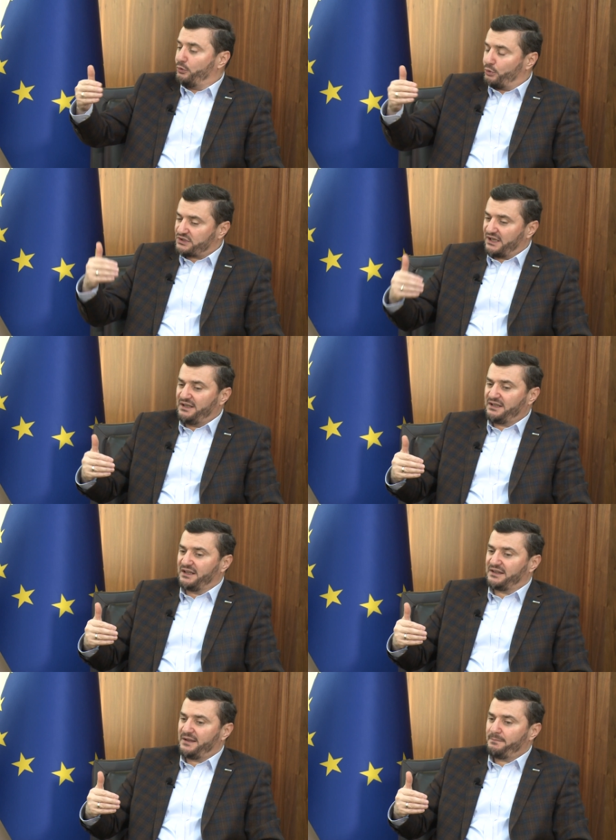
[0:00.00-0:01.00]

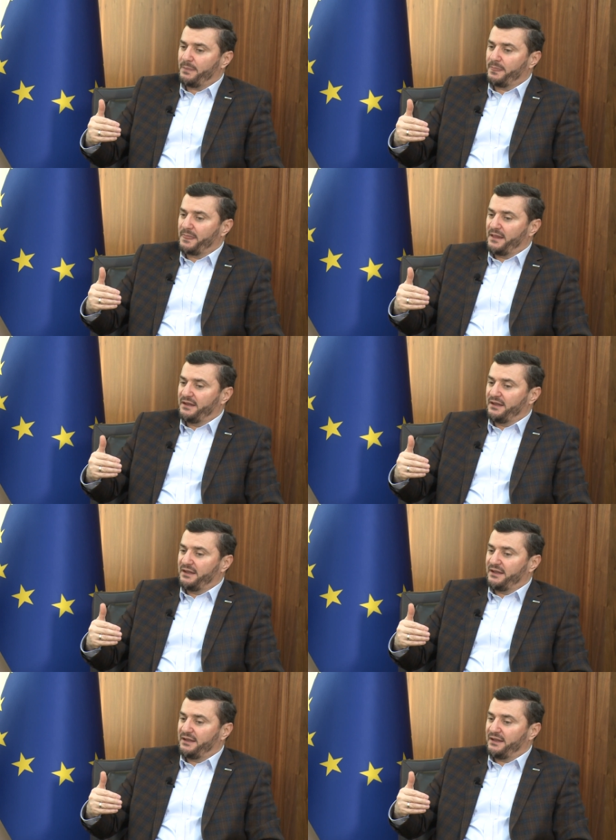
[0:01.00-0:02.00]
özellikle de
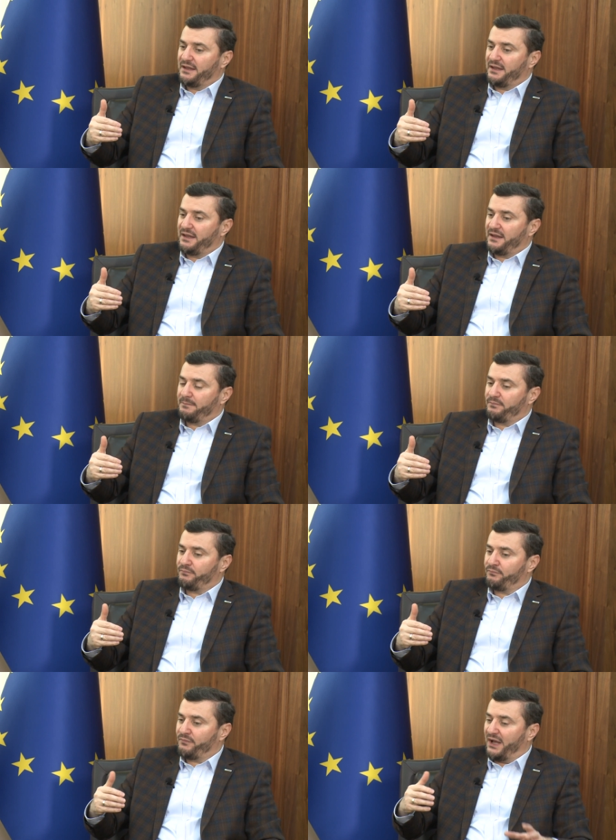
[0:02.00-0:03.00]
e,
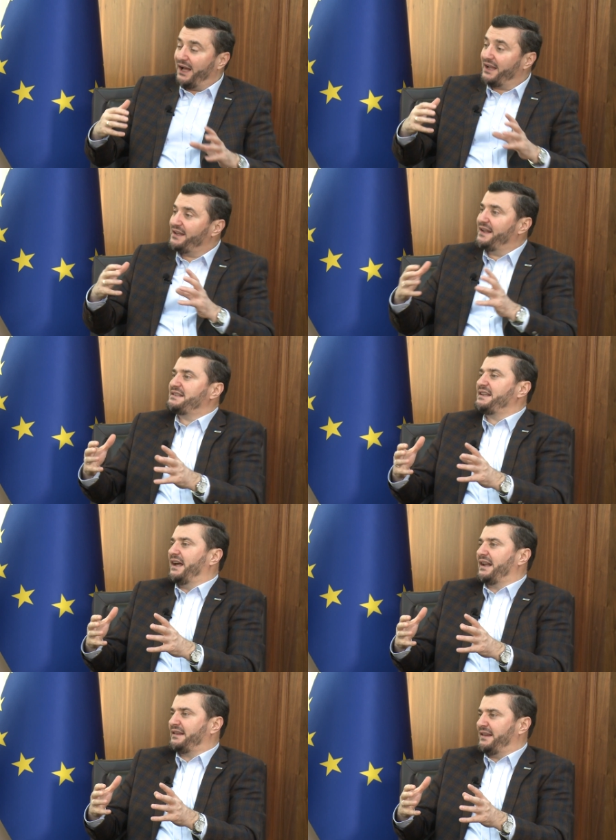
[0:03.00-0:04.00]
aile
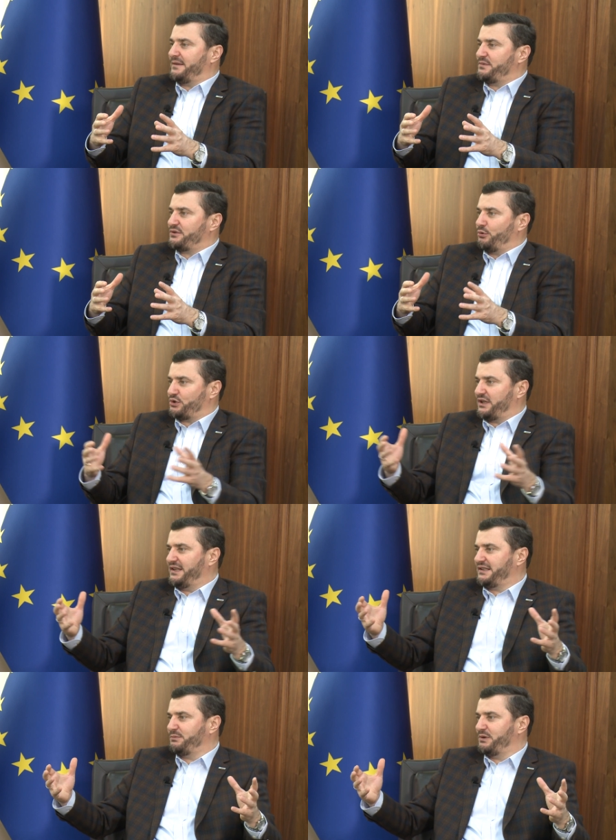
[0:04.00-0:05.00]
ziyaretlerimiz.
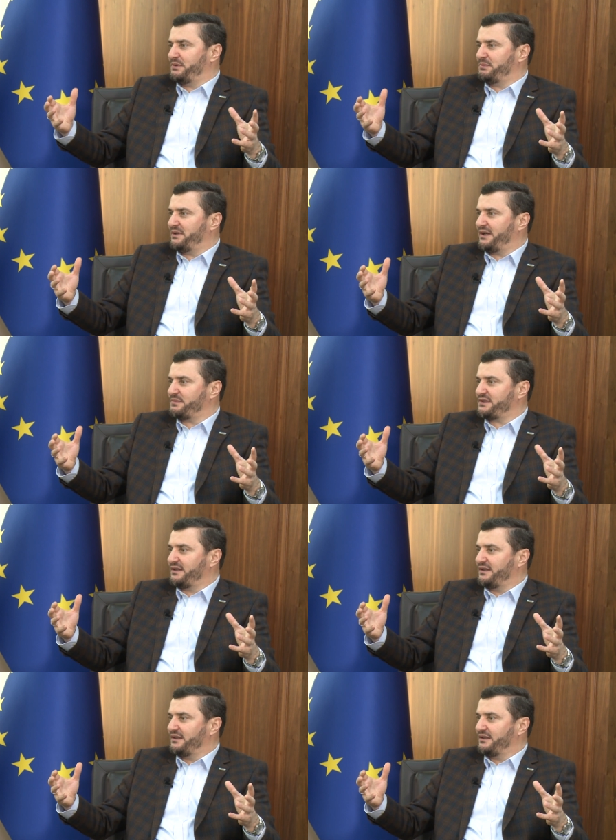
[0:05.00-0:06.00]
Özledik şimdi birbirlerimizi.
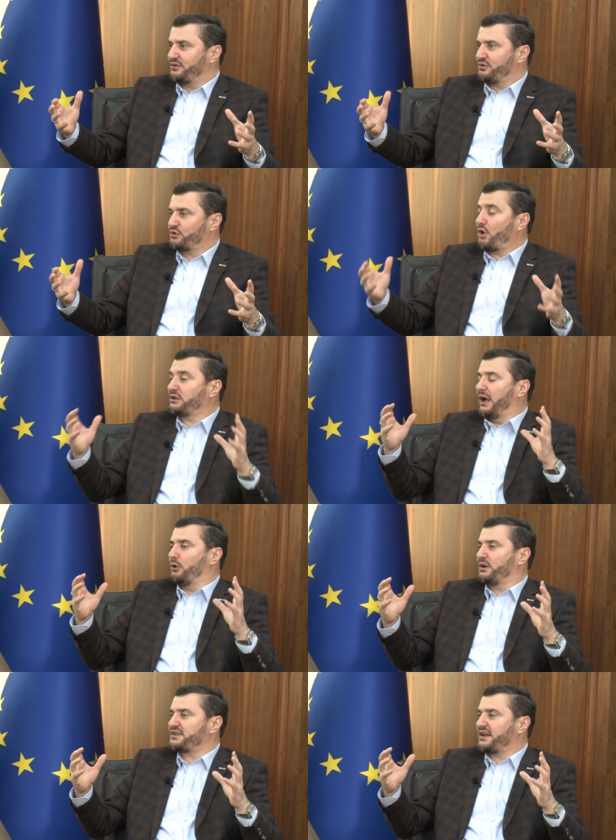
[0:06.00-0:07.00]
Çok daha
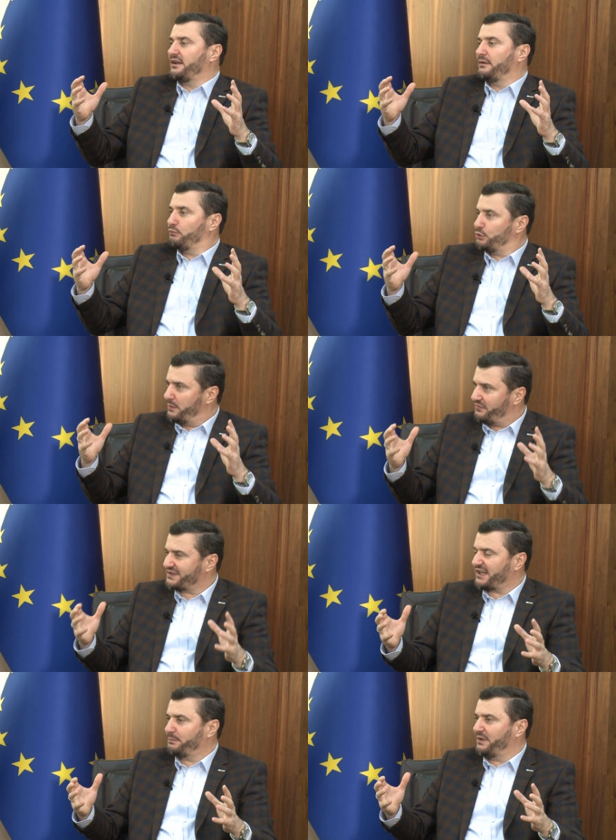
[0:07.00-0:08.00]
olacak. Bunu bir
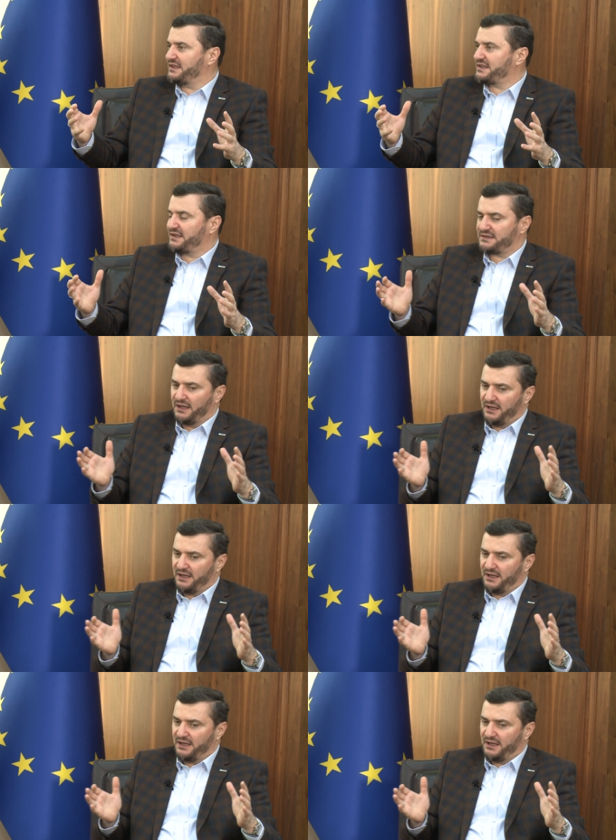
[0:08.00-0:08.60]
fırsat bileceğiz.